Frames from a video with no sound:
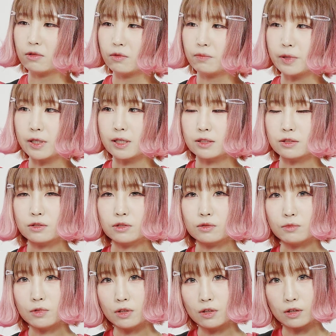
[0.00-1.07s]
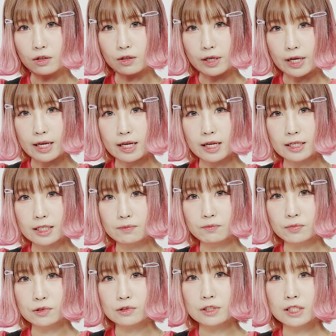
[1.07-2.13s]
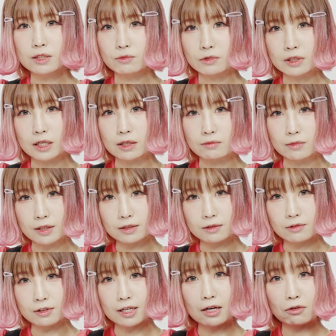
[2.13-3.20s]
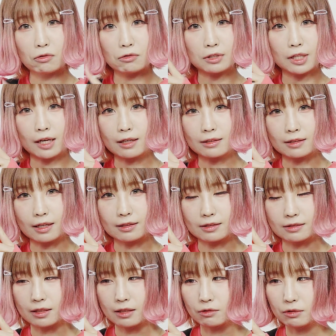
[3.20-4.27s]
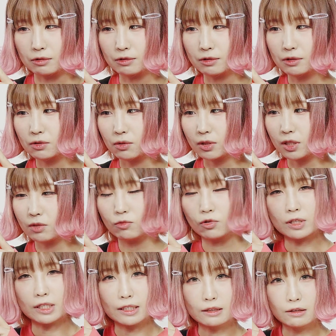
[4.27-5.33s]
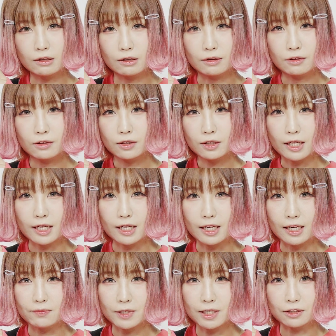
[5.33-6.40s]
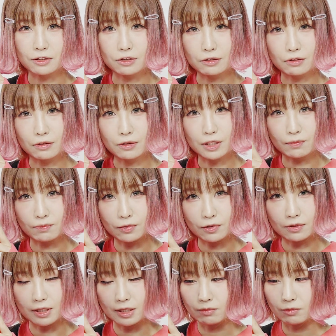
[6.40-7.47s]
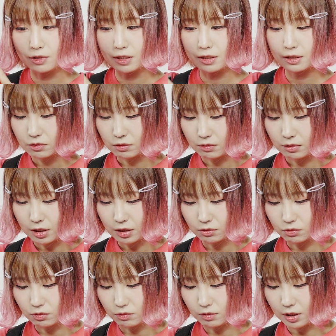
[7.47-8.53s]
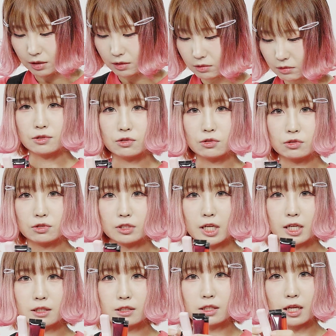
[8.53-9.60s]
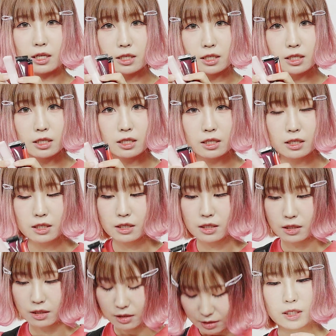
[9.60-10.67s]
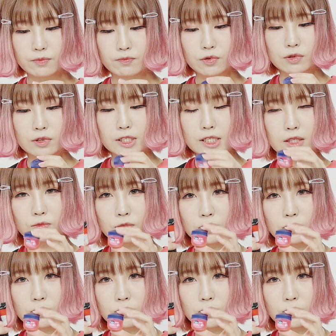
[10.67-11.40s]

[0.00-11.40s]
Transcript: このピカチュウも、えー、リップクリームになりますこれ韓国で買ったんですけどトニー・モリーのえー、ピカチュウのリップクリームですとかあとはグロスだったりリップクリー